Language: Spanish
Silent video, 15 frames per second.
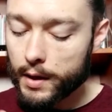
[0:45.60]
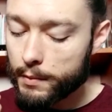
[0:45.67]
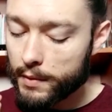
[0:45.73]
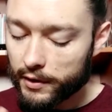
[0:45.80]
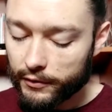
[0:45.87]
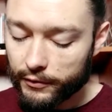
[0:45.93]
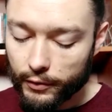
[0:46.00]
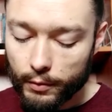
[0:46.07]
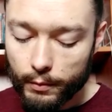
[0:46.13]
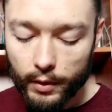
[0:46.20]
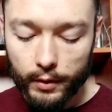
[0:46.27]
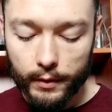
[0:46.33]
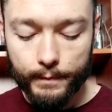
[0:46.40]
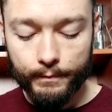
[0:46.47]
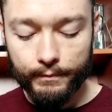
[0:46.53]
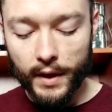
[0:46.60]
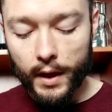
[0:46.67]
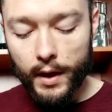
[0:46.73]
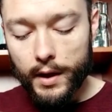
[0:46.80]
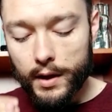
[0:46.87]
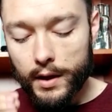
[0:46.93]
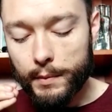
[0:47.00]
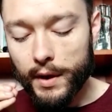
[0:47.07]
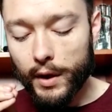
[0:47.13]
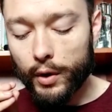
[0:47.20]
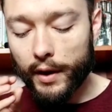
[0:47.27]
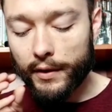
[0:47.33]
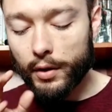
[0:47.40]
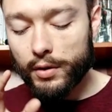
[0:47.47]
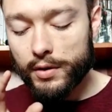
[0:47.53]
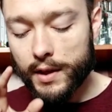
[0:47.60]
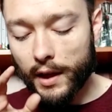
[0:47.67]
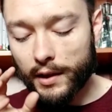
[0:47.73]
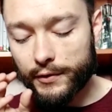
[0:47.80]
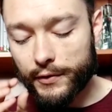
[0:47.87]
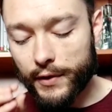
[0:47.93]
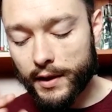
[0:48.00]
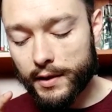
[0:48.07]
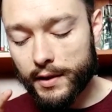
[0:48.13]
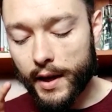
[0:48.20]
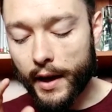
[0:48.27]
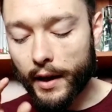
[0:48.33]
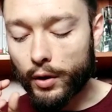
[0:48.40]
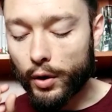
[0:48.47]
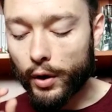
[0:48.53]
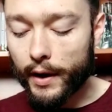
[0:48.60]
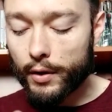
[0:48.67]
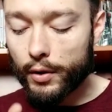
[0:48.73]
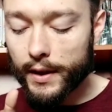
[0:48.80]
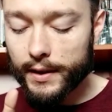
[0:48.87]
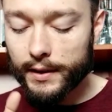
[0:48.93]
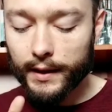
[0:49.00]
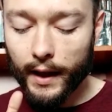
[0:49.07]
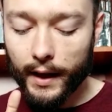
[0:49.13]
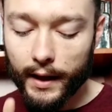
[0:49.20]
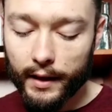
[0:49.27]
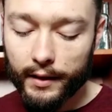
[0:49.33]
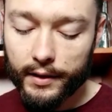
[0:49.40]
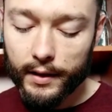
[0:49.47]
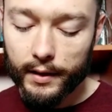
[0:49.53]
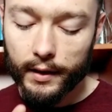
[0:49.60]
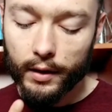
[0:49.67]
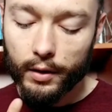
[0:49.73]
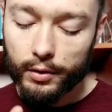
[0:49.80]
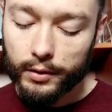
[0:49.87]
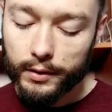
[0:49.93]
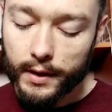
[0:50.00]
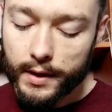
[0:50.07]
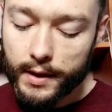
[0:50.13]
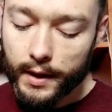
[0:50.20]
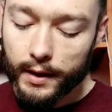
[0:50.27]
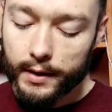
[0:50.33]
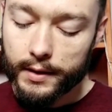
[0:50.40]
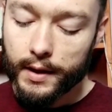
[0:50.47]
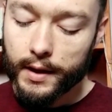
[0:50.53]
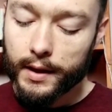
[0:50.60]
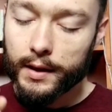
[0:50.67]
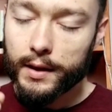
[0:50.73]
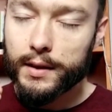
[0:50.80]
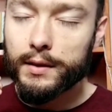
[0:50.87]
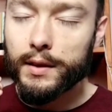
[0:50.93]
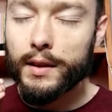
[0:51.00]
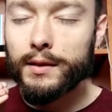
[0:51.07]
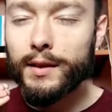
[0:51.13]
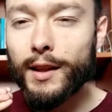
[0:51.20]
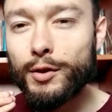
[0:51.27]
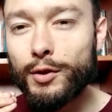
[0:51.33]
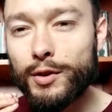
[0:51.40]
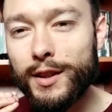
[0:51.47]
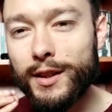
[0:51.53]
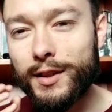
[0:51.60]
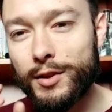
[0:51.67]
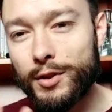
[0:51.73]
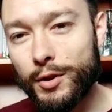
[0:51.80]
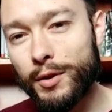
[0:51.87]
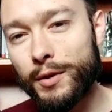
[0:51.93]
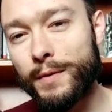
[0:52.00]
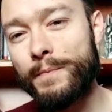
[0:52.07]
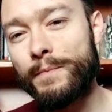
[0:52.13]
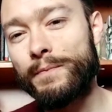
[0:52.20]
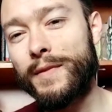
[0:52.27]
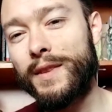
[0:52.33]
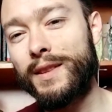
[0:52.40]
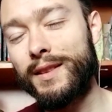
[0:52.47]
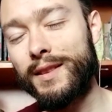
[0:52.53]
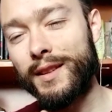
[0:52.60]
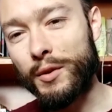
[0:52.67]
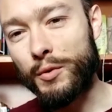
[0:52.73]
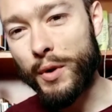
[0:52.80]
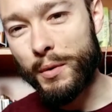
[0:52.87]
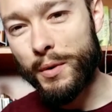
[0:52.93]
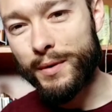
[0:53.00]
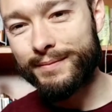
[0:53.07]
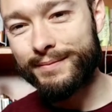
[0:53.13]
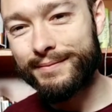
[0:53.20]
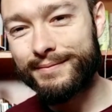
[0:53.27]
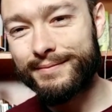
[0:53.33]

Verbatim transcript: y me esfumo, y mi corazón se asfixia encogido en esta cárcel de costillas, intentando ser yo de nuevo.